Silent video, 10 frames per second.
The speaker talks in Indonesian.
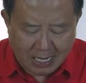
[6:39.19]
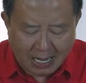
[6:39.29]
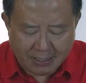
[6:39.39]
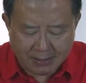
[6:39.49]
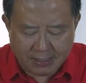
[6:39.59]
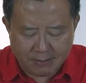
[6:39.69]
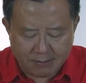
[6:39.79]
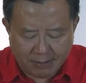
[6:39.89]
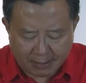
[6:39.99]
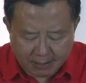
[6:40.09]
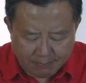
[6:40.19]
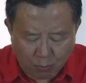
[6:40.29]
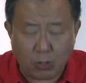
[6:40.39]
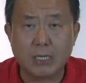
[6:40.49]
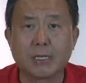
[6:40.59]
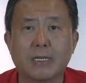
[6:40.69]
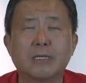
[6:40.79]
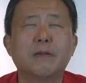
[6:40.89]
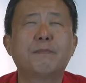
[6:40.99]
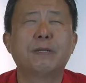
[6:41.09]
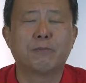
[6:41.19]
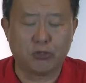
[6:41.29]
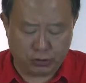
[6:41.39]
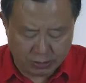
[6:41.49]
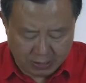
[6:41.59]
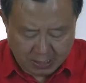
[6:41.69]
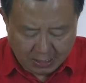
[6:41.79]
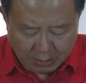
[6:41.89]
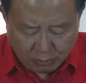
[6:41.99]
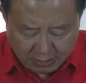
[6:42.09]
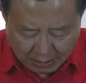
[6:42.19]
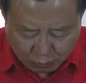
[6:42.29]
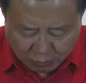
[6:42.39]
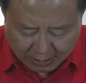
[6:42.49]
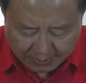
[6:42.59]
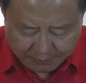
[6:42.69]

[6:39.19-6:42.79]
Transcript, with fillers: Akhirnya mereka buat karena Big Boss itu dilakukan.